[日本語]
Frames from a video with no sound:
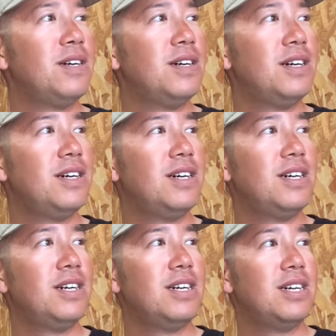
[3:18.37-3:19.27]
12あっ
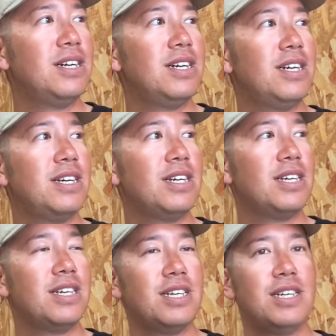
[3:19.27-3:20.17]
たりなかったりですけど
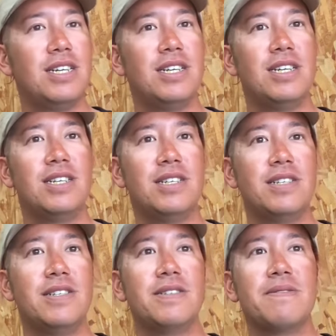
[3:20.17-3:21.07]

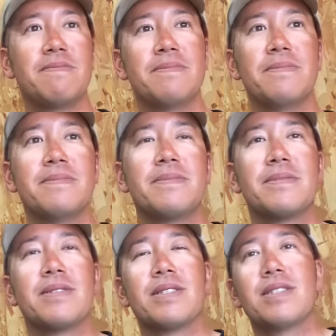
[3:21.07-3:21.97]
369
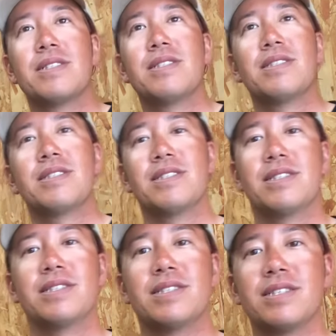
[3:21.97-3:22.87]
の3
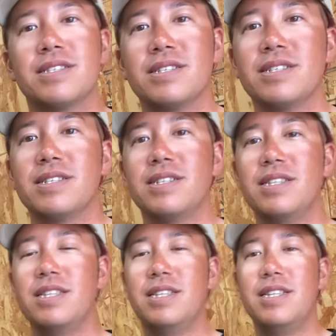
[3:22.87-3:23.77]
か月おき
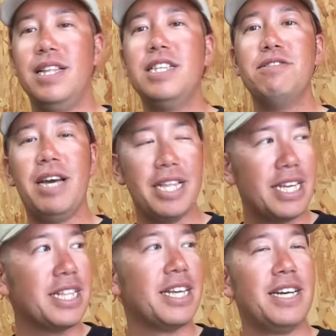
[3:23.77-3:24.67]
夏はやんな
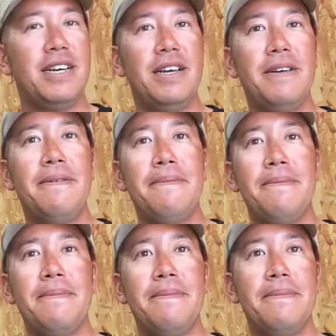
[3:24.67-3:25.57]
いんで
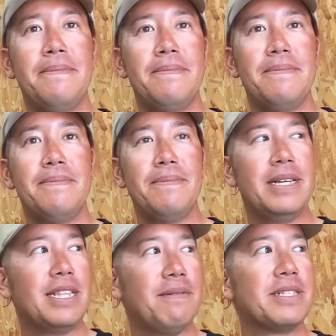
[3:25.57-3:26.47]

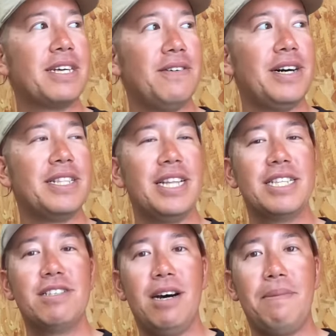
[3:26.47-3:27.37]
バンダムさん
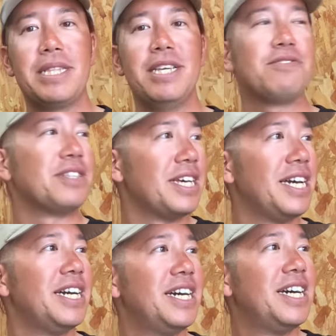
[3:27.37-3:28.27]
夏はバテるんで
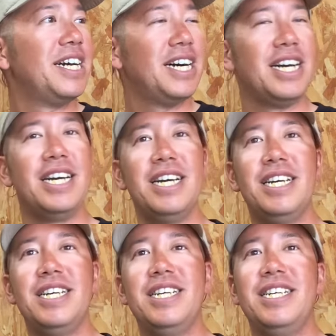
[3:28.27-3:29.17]
そうですね夏はちょっと、はい、